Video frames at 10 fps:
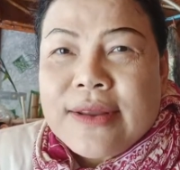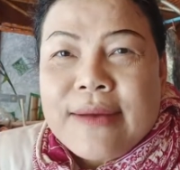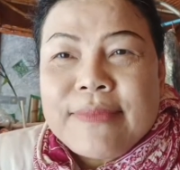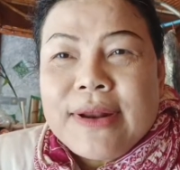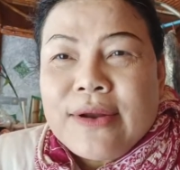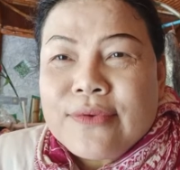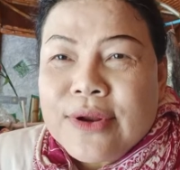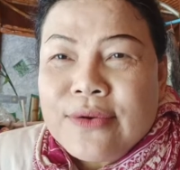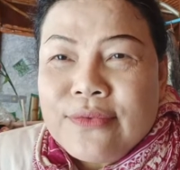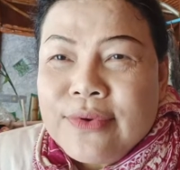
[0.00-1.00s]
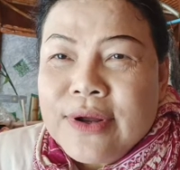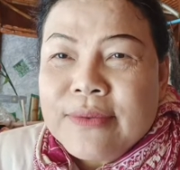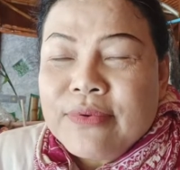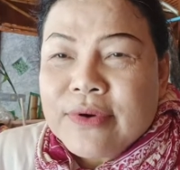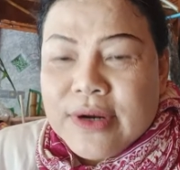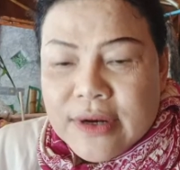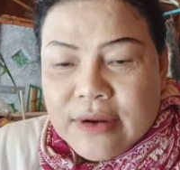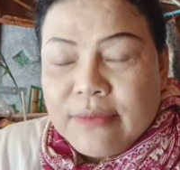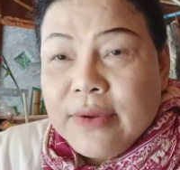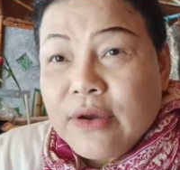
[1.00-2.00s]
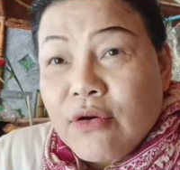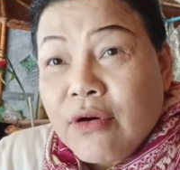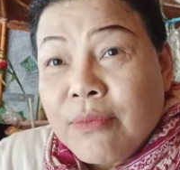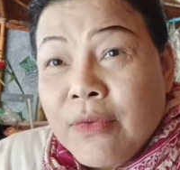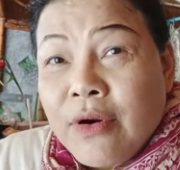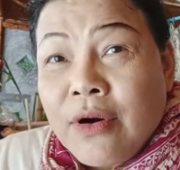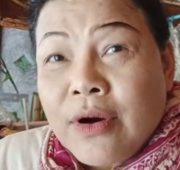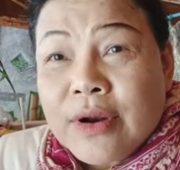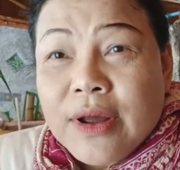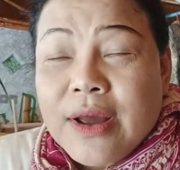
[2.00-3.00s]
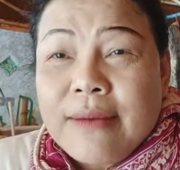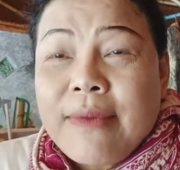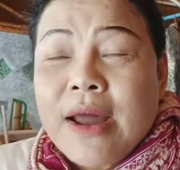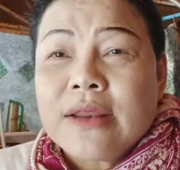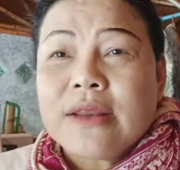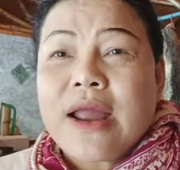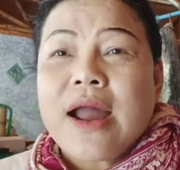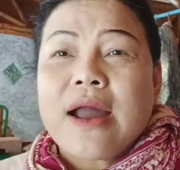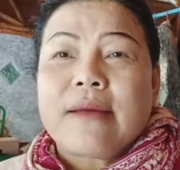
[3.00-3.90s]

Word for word: ทำให้เราได้รู้เรื่องพวกนั้นแล้วมีคกมองนะคะ บ้านย่า